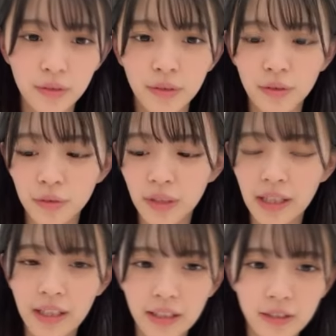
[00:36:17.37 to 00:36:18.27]
今度
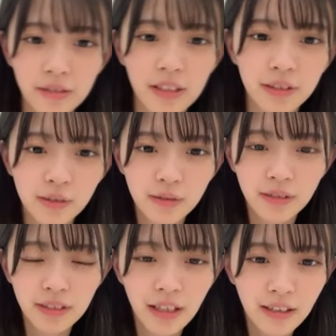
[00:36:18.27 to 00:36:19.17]
お出かけする約
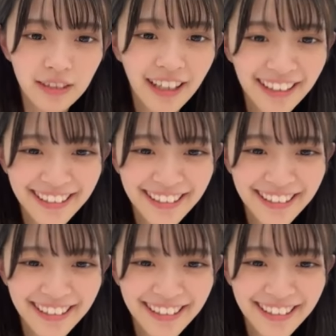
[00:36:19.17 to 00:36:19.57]
束した